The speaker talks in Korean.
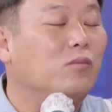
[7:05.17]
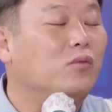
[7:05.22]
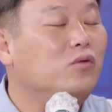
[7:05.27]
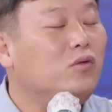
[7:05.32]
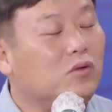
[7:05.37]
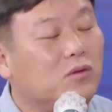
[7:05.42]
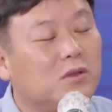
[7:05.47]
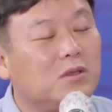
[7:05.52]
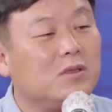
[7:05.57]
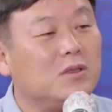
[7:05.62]

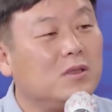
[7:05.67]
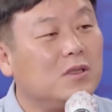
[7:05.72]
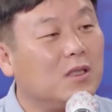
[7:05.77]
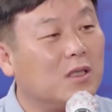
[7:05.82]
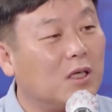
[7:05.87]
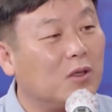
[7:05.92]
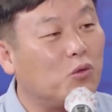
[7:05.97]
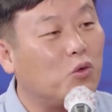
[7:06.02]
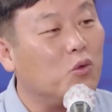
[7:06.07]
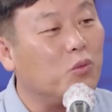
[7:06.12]
무슨 네.
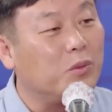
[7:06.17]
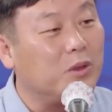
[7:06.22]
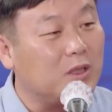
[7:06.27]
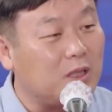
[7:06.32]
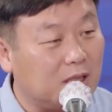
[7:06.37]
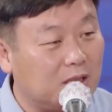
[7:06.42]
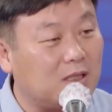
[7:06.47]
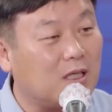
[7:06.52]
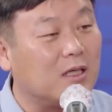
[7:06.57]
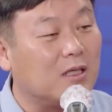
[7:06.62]
이게 도움이
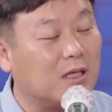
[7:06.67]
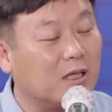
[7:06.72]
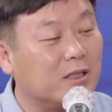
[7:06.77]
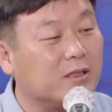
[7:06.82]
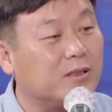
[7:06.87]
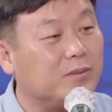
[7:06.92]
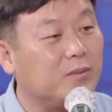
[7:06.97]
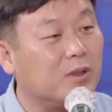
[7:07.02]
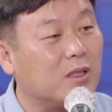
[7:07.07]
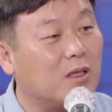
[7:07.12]
대책이
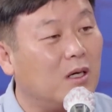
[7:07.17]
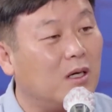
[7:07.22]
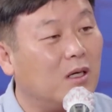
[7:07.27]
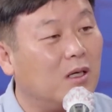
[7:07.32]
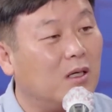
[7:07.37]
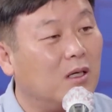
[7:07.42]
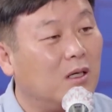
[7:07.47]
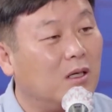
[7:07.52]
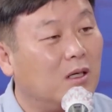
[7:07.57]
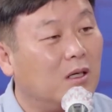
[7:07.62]

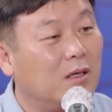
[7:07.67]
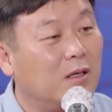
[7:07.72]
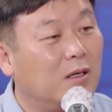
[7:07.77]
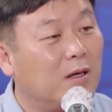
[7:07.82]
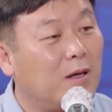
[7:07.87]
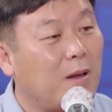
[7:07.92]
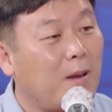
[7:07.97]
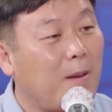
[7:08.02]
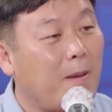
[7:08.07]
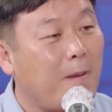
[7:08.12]
되겠습니까? 그러니까 이제
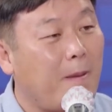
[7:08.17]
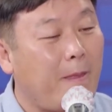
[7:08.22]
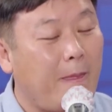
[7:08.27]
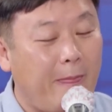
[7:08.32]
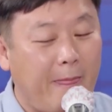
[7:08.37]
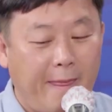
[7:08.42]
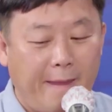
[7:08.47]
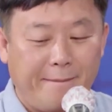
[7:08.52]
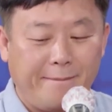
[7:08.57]
민생에